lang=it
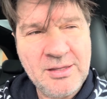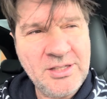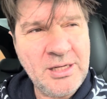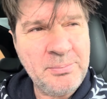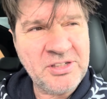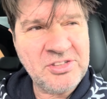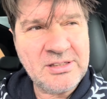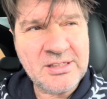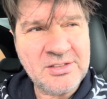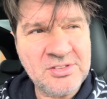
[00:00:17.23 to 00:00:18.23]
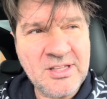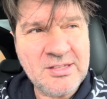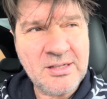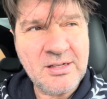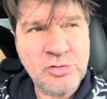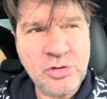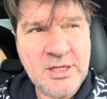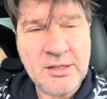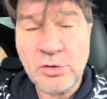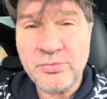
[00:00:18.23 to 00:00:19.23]
Tieni presente che senza
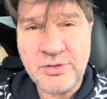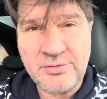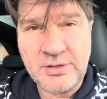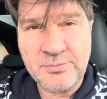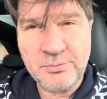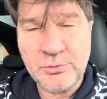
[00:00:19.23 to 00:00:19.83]
energia non vivi,